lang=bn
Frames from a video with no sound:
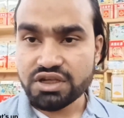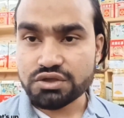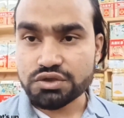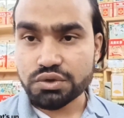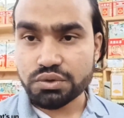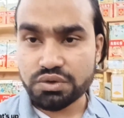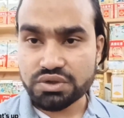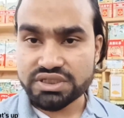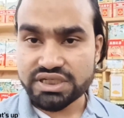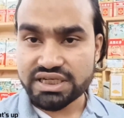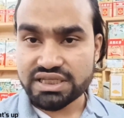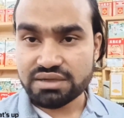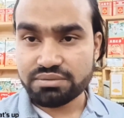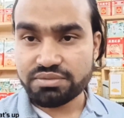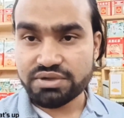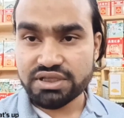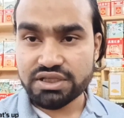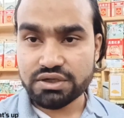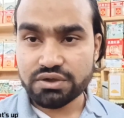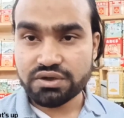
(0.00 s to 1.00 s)
যৌন চাহিদা
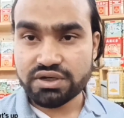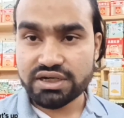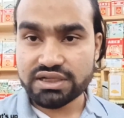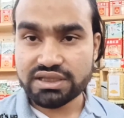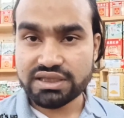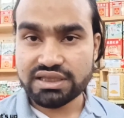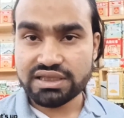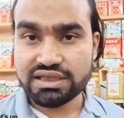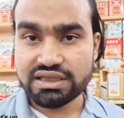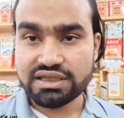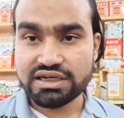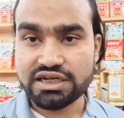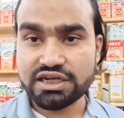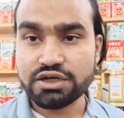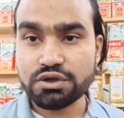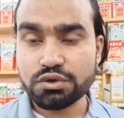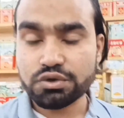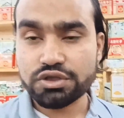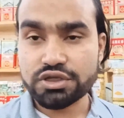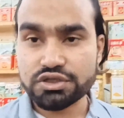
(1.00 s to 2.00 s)
বৃদ্ধি করে
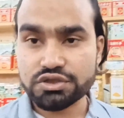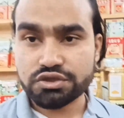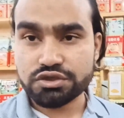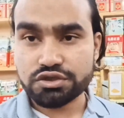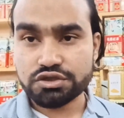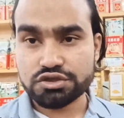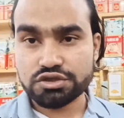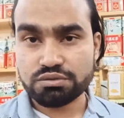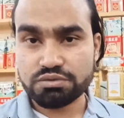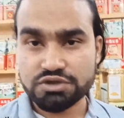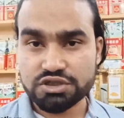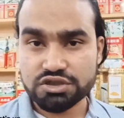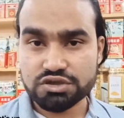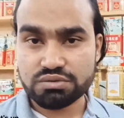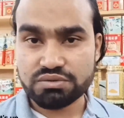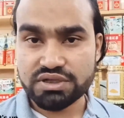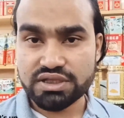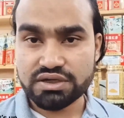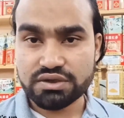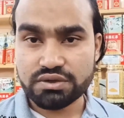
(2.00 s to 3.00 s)
লিঙ্গ উত্থানজনিত সমস্যা
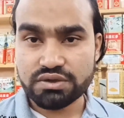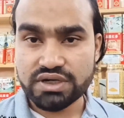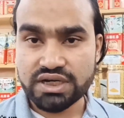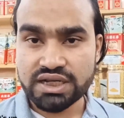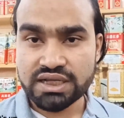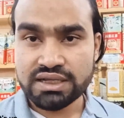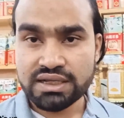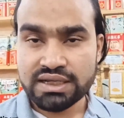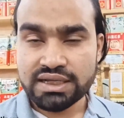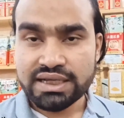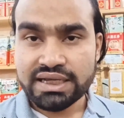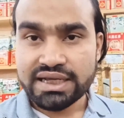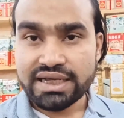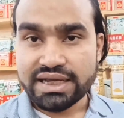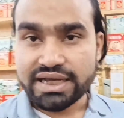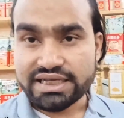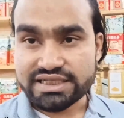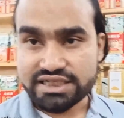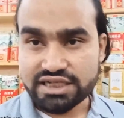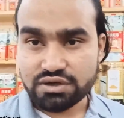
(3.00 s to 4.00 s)
সমাধান করে
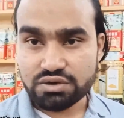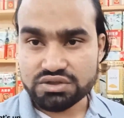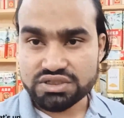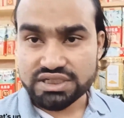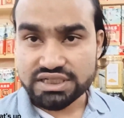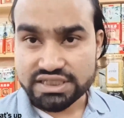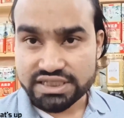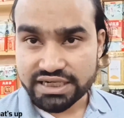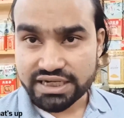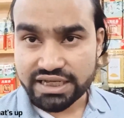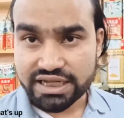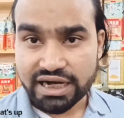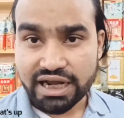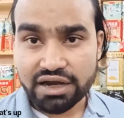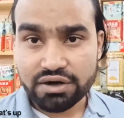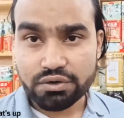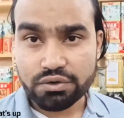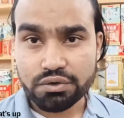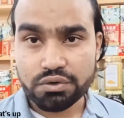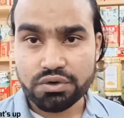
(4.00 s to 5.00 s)
এছাড়াও জিংসাংয়ের
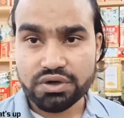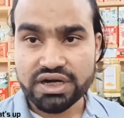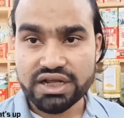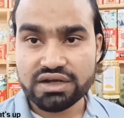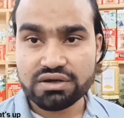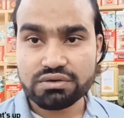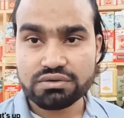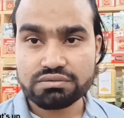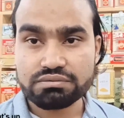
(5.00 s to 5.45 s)
আরও অনেক